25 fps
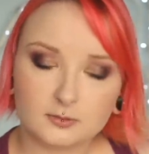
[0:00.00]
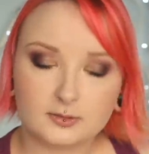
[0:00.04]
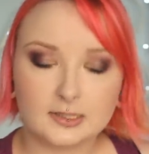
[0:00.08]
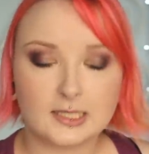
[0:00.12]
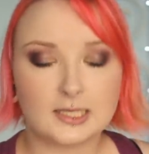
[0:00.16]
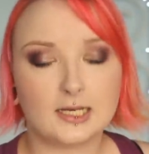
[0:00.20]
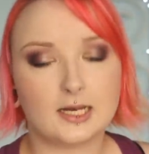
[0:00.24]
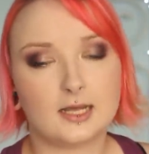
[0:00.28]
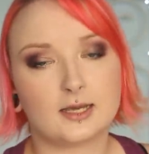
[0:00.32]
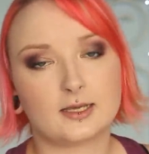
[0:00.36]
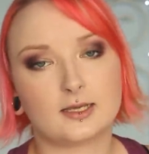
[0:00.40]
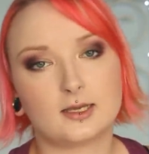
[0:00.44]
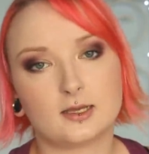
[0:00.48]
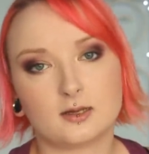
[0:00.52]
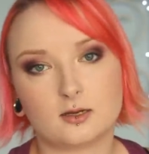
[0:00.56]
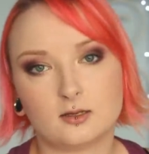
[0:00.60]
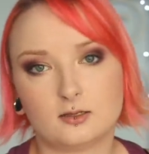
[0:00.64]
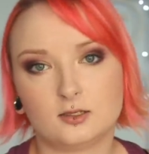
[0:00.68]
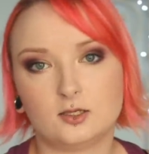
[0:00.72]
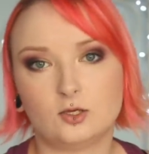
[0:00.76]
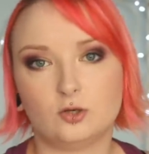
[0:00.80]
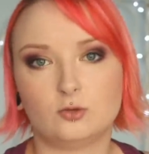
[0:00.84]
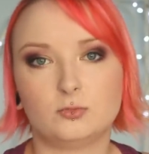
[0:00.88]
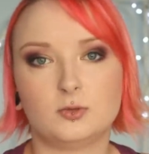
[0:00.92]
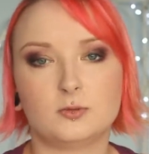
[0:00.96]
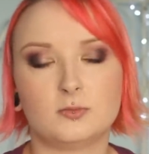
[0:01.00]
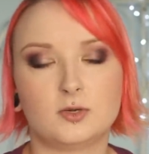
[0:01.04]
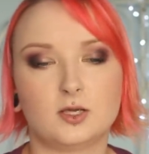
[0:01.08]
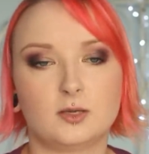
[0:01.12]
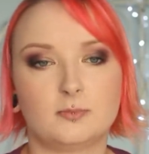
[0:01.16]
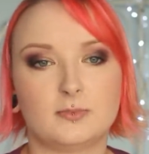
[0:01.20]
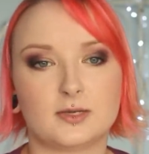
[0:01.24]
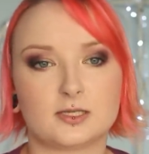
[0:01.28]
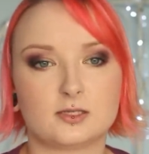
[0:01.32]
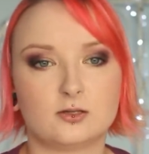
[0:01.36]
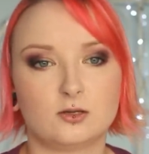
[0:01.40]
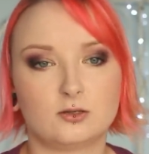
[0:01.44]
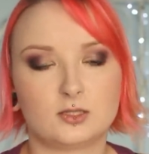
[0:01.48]
Ten lakier nie lubi moich
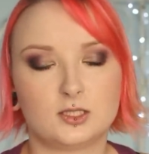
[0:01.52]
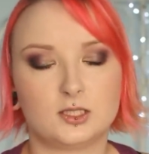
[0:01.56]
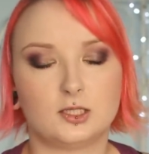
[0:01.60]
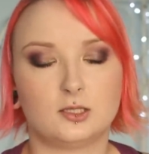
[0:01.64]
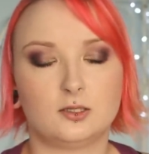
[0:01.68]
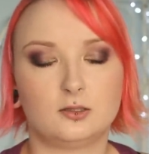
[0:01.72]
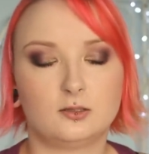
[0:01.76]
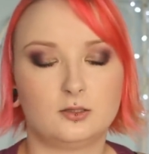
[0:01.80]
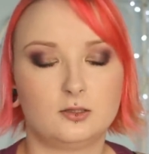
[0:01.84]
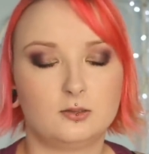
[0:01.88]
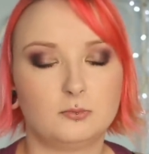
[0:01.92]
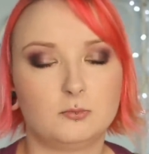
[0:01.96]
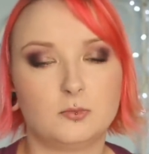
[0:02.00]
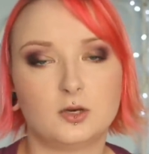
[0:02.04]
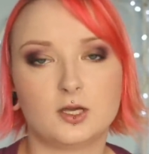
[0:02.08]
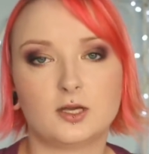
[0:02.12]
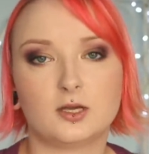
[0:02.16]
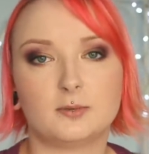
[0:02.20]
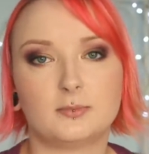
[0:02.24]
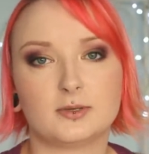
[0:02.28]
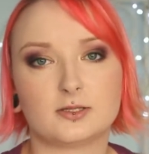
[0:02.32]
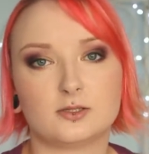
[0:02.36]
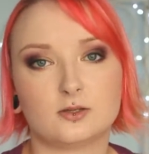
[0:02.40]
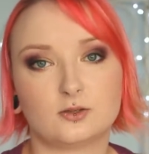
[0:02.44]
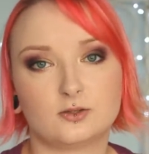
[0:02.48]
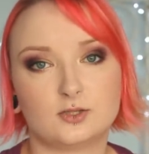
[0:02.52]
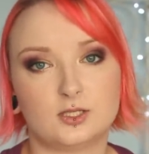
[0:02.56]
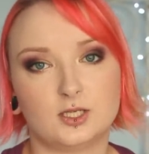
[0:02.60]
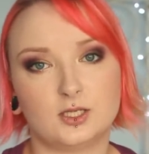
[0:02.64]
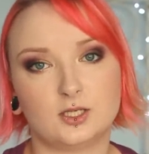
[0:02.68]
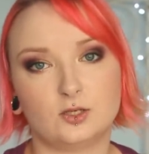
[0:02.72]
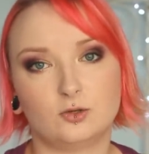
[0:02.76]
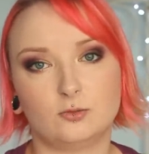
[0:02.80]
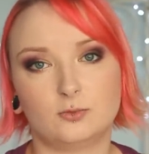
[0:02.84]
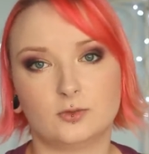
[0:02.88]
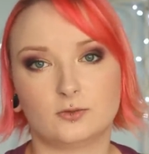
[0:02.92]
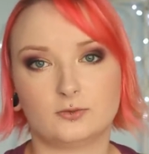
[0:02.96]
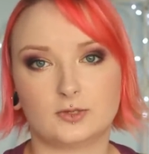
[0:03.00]
paznokci, moje paznokcie
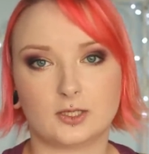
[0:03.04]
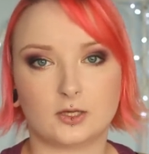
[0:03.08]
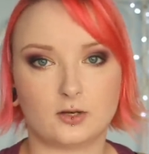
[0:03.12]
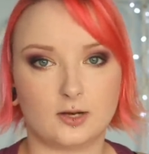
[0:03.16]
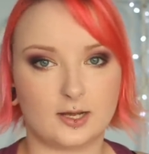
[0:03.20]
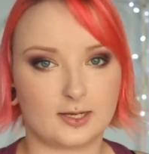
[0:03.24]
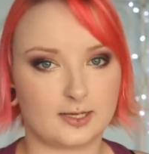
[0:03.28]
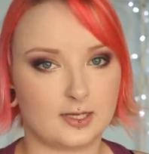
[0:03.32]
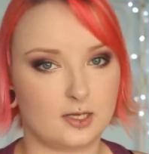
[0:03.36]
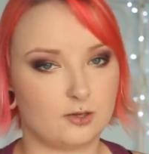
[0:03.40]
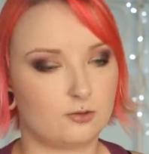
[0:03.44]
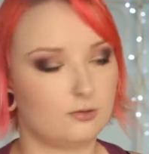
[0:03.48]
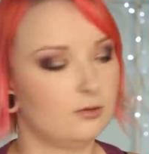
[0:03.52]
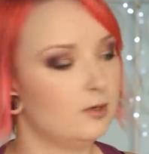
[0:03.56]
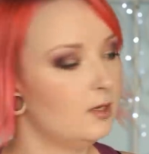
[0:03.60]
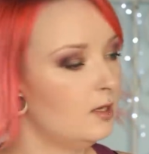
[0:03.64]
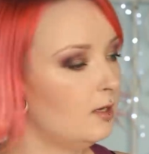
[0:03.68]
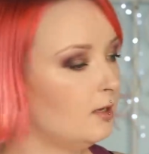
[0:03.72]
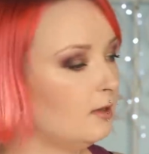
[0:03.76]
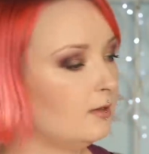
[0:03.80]
nie lubią tego lakieru,